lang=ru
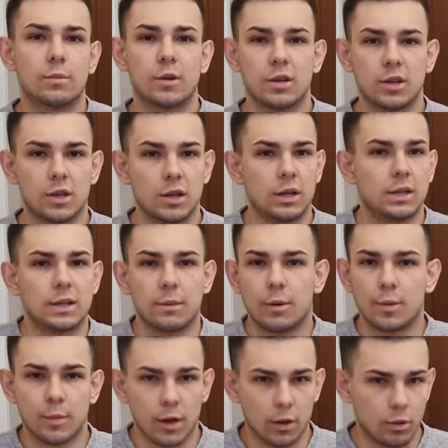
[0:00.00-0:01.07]
большие или
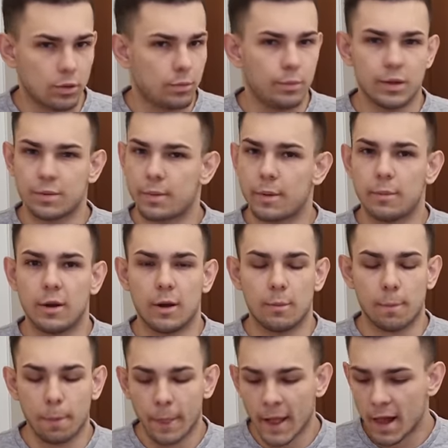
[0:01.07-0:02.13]
самим колоть, без проблем.